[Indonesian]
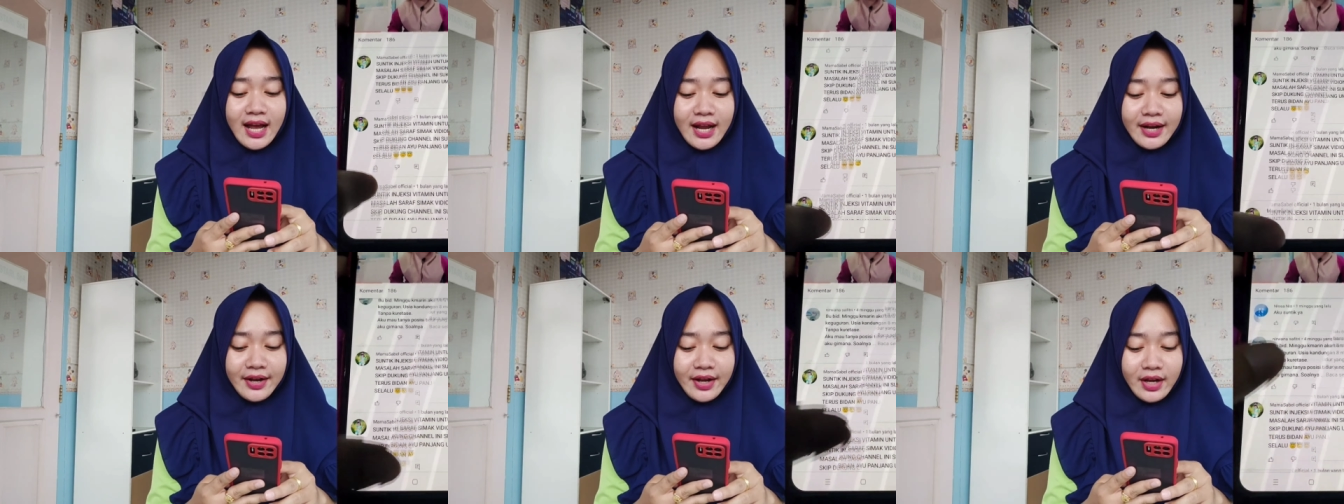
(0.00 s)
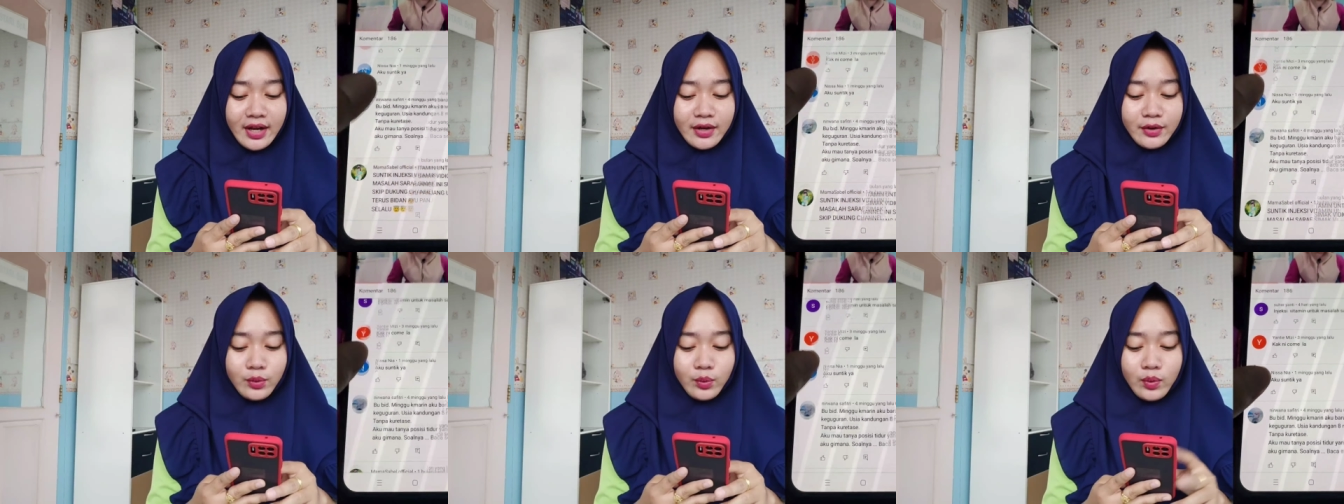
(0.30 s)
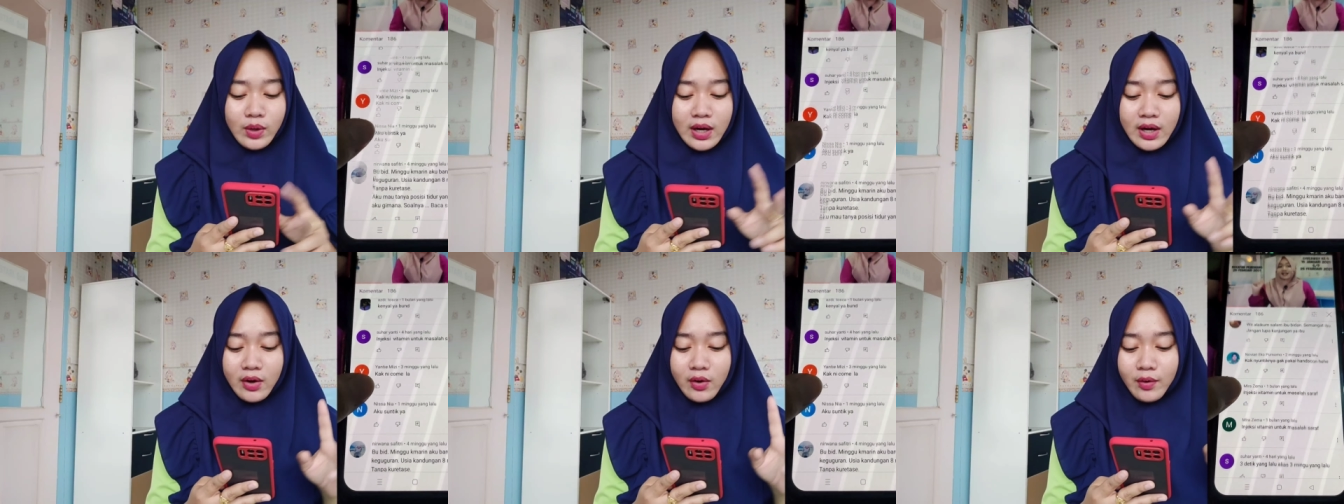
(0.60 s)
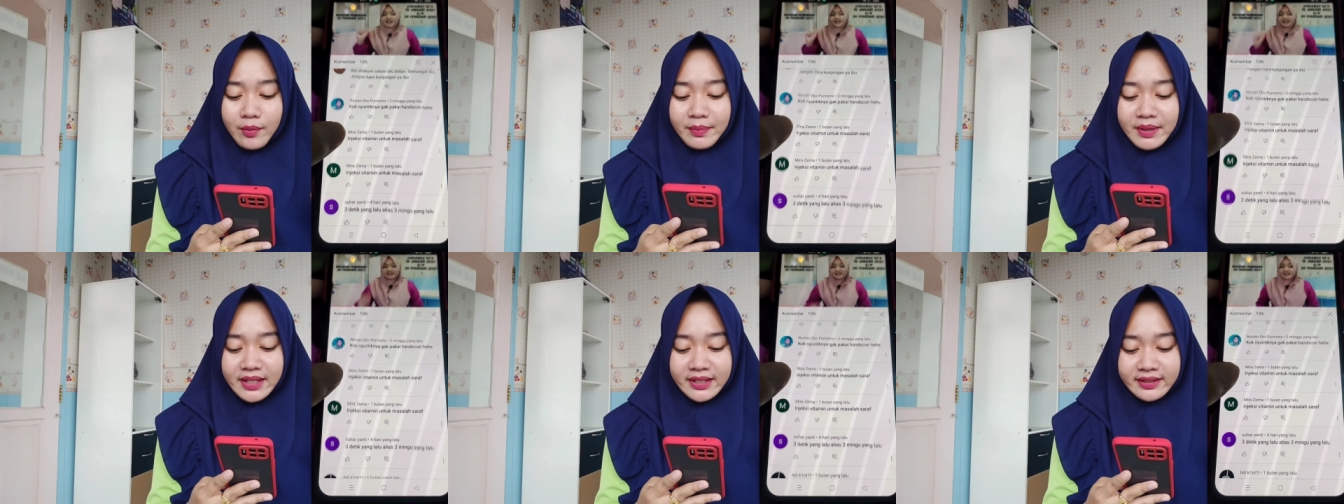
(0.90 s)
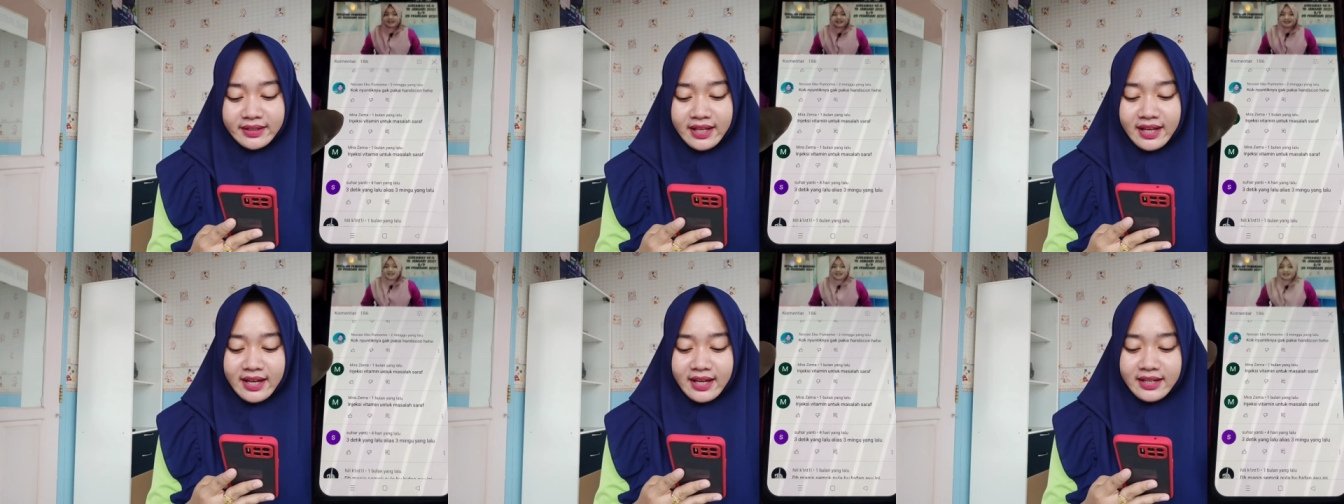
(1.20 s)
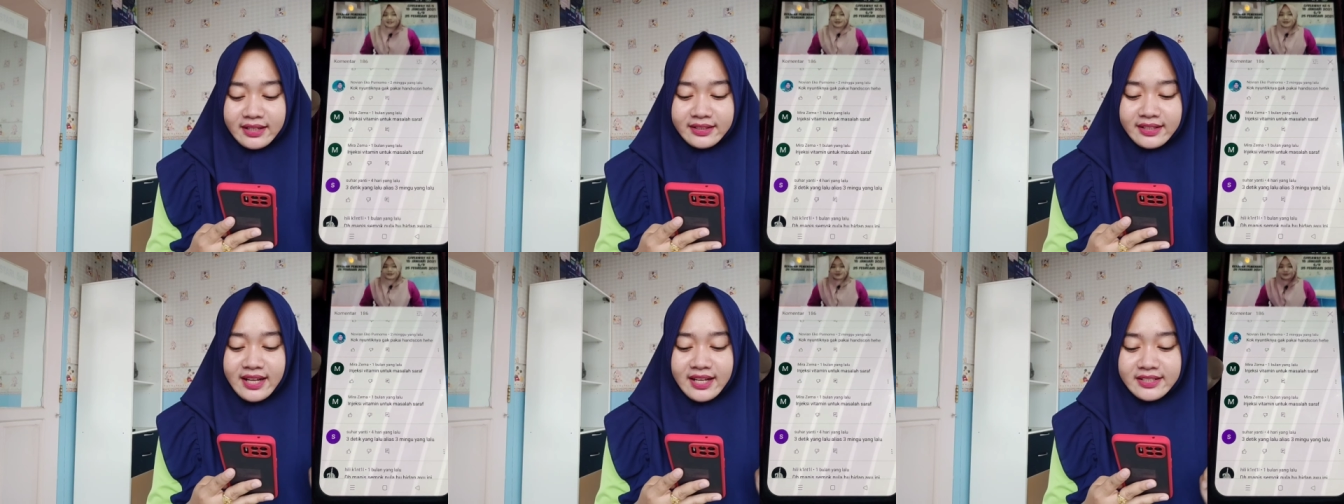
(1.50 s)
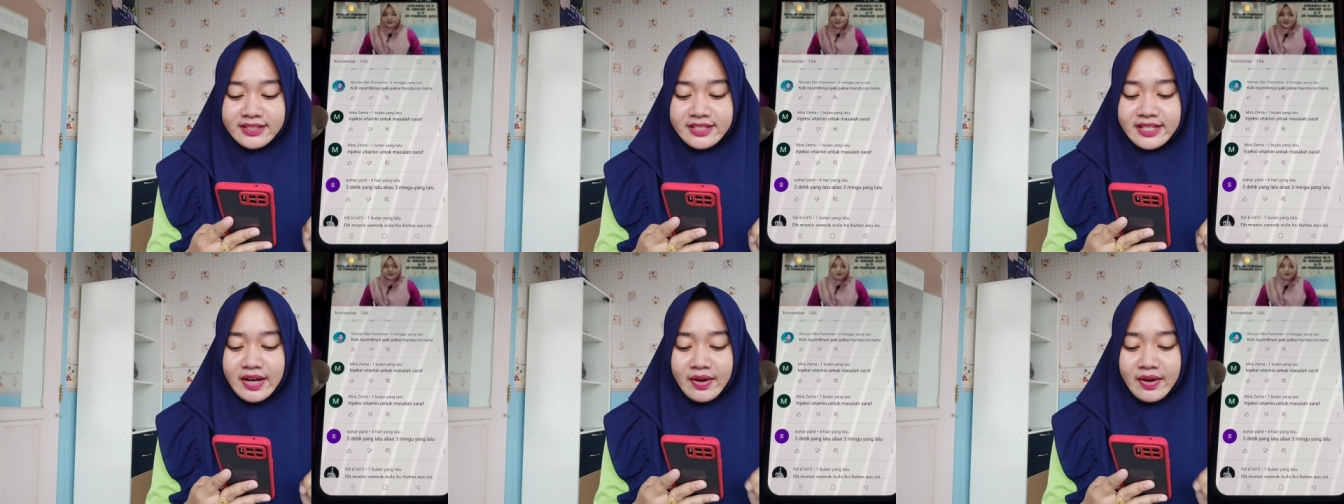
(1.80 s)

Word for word: ada dua komentar dan